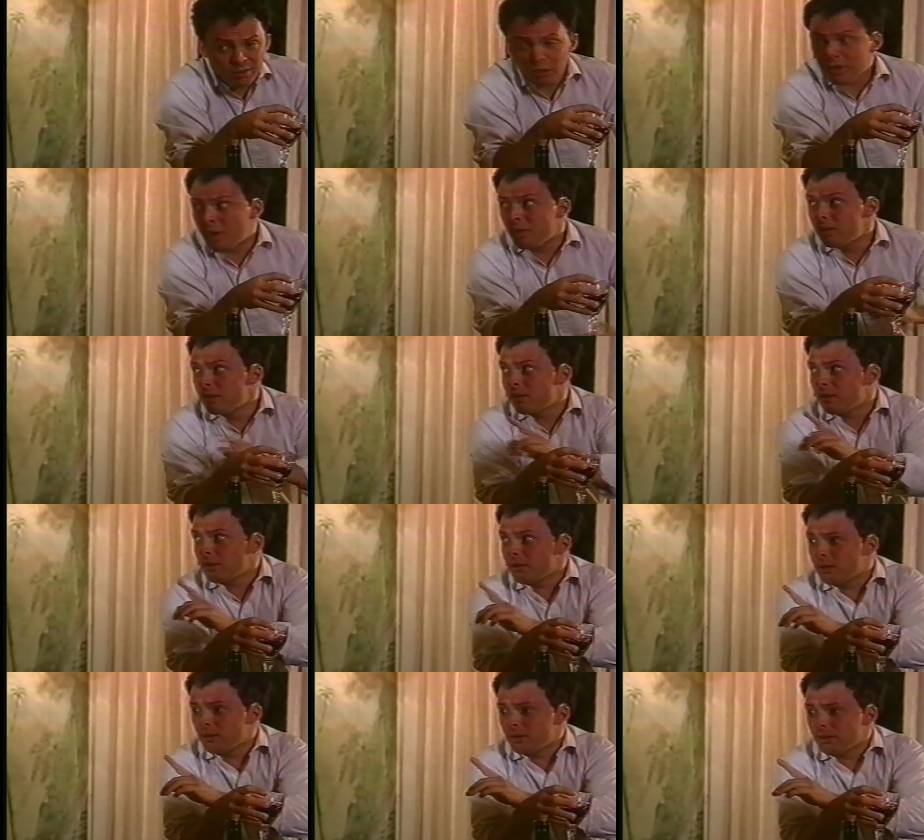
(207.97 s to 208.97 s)
Não, não.
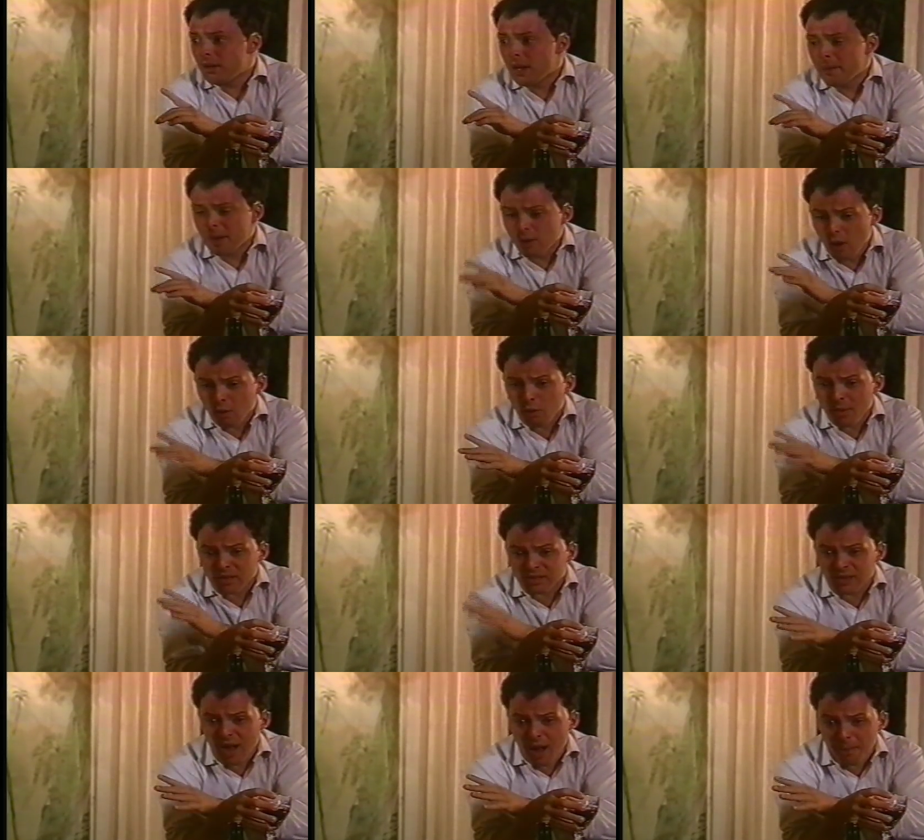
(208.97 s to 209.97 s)
É melhor
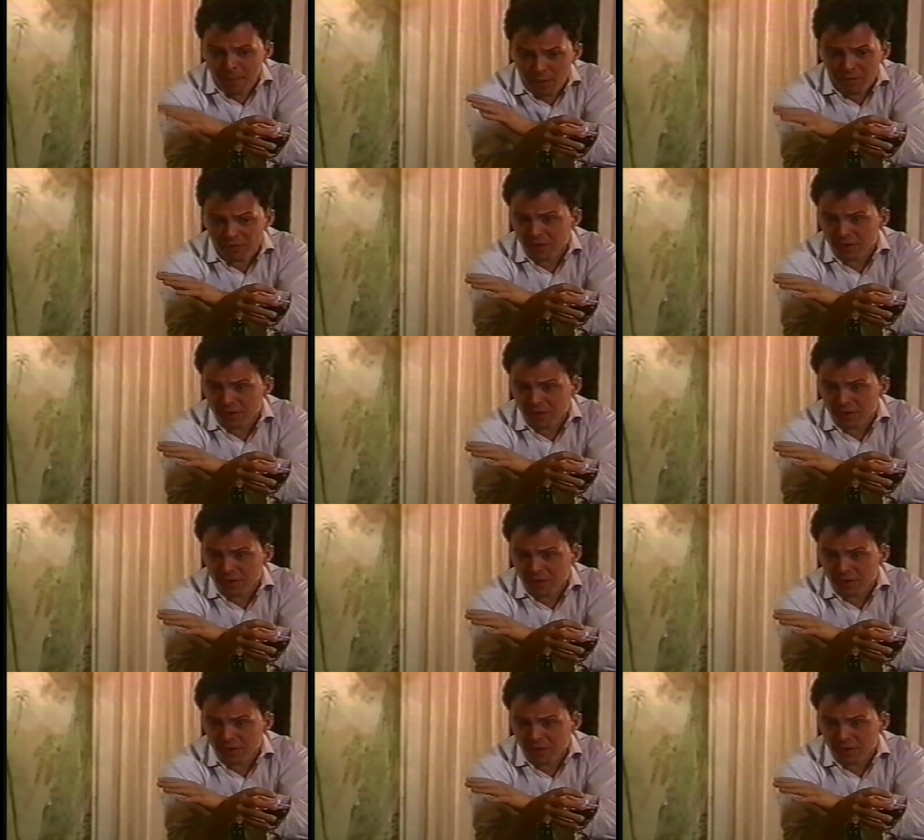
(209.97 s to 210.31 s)
começar pelo